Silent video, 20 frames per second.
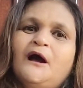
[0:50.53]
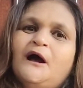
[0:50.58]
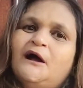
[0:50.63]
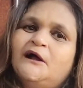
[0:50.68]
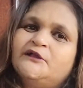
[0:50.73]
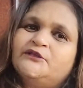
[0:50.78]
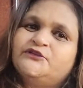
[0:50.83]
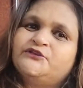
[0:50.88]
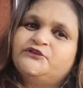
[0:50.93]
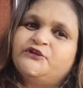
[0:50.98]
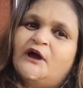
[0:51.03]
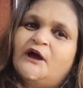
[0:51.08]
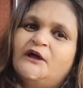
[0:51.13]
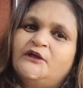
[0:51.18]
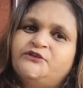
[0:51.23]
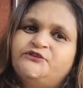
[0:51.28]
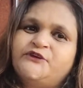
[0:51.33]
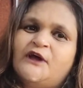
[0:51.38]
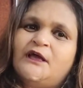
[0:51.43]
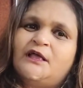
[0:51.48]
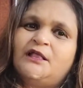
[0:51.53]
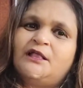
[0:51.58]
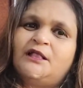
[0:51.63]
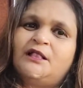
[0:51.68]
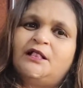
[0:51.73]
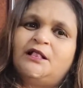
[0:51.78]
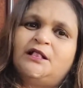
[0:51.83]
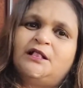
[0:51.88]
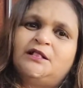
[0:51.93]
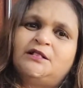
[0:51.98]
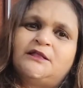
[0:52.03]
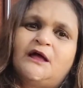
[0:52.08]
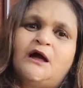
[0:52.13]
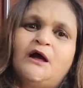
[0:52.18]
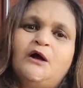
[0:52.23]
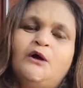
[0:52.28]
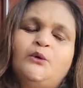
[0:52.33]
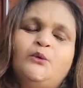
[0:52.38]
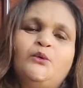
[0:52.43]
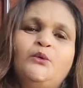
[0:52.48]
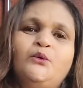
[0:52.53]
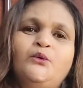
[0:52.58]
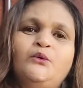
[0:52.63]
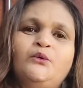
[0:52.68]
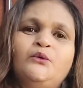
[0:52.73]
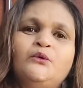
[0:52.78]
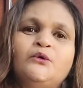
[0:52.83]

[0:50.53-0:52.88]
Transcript: अच्छा चलता हूँ